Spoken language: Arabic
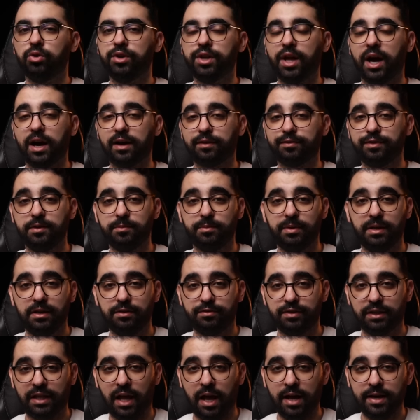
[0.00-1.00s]
كلنا عارفين باللي
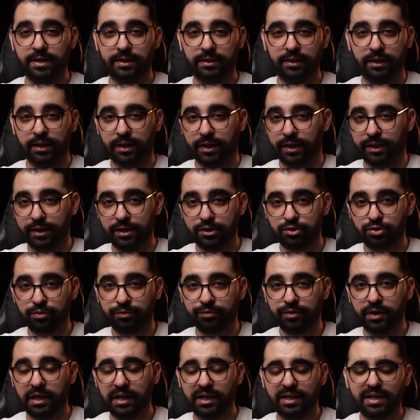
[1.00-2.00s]
في الحياه اللي كنعيشو
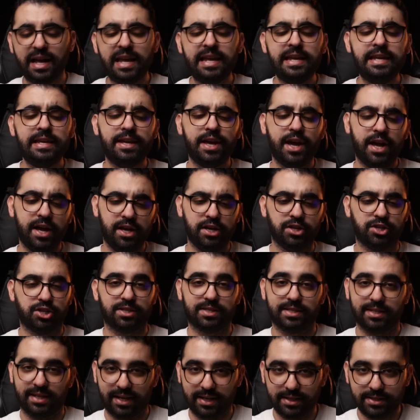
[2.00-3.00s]
فيها اي حاجه
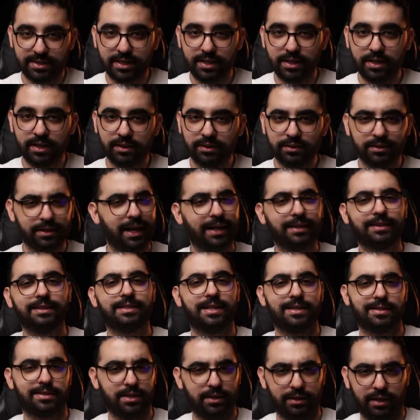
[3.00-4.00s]
زرعتيها غادي
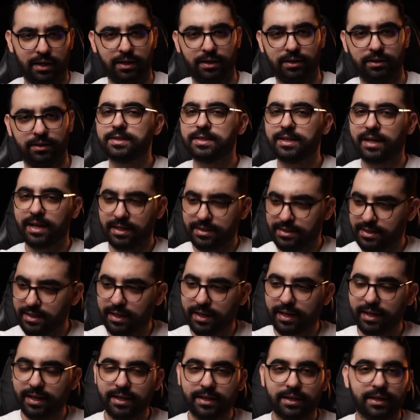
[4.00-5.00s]
تحصدها زرعتي
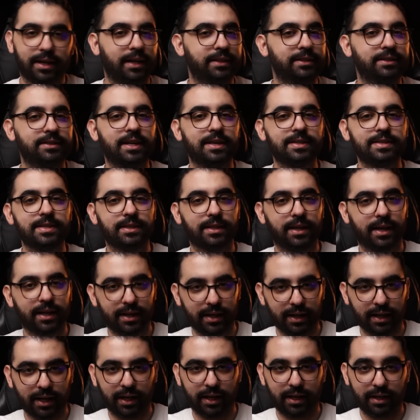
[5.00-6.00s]
الخير غادي تحصد غير
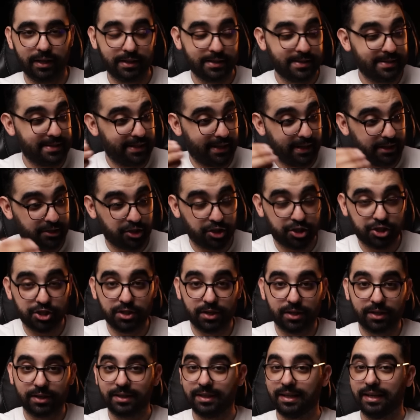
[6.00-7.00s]
الخير زرعتي
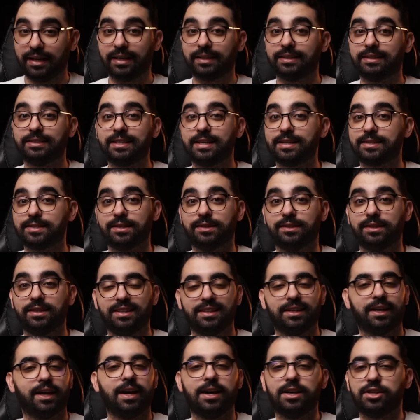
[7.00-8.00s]
الشر غادي تحصد
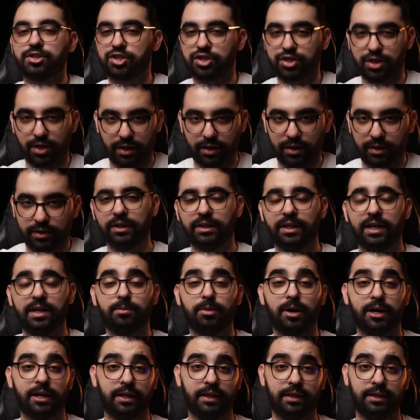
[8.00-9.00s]
غير الشر وهاد
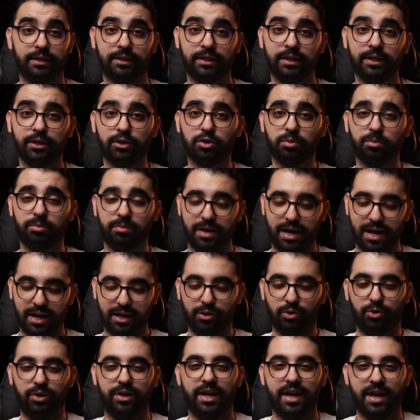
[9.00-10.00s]
العباره اللي قلت لكم
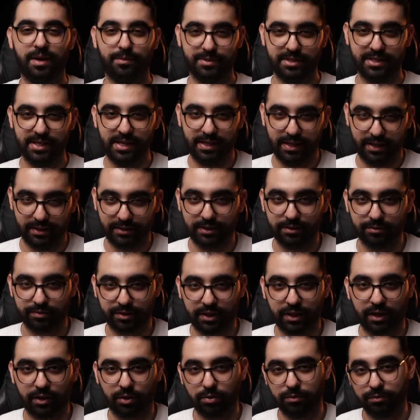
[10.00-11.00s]
عقلوا عليها مزيان غادي
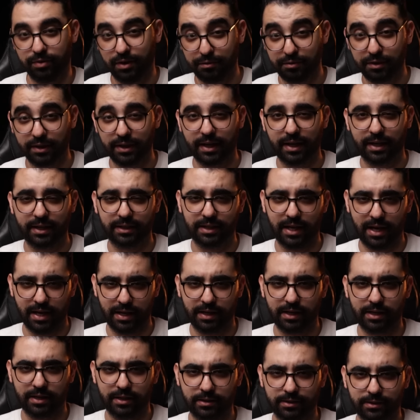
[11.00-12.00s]
نفكركم فيها في الاخر
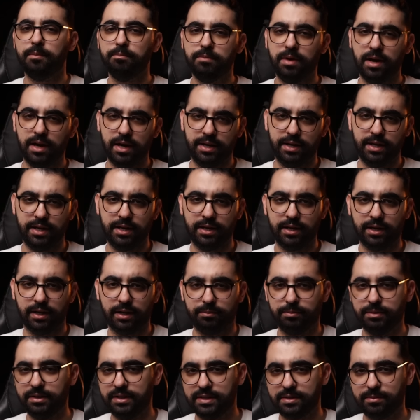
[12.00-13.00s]
الحلقه اما انايا
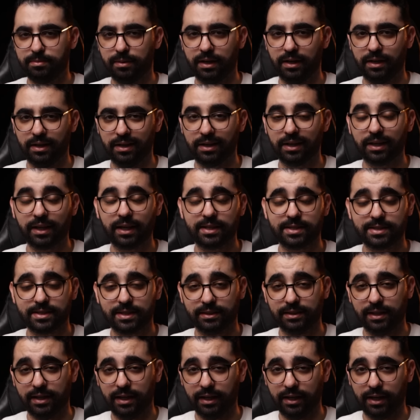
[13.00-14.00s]
بالنسبه
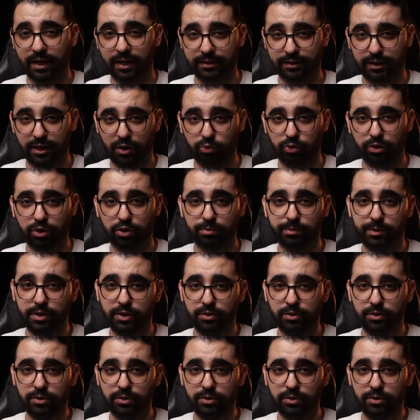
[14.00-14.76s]
للقصه ديالي اللي غادي نعود لكم